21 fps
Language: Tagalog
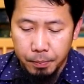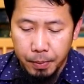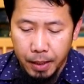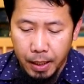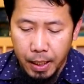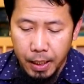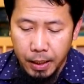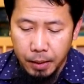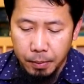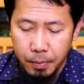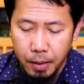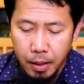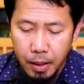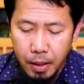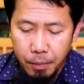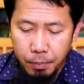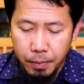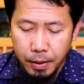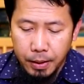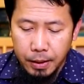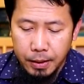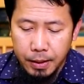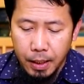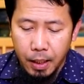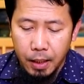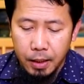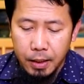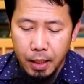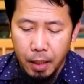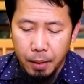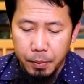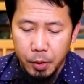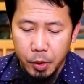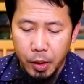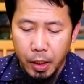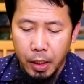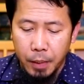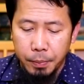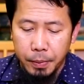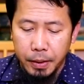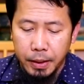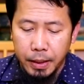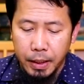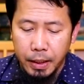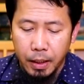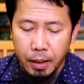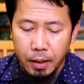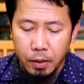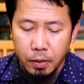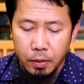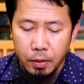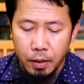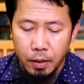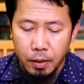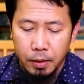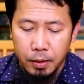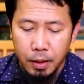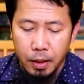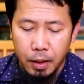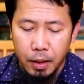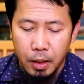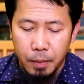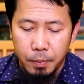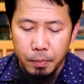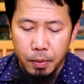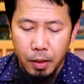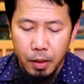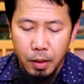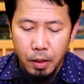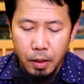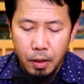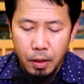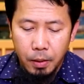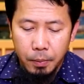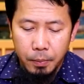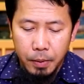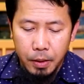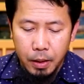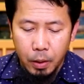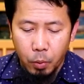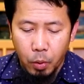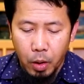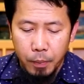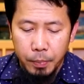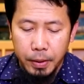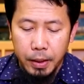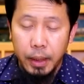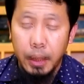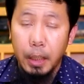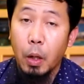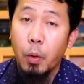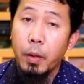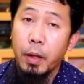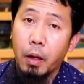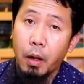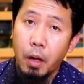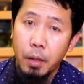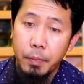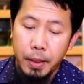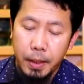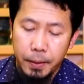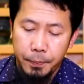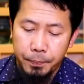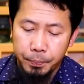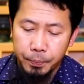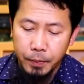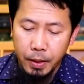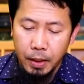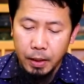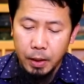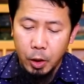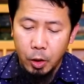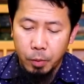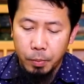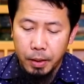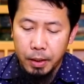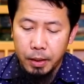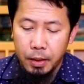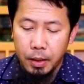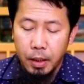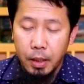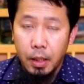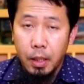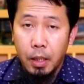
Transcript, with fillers: Pang-anim, manistahza abishayin min dini Rasul sallallahu alaihi min thawabihi aw iqabihi. Ang sino man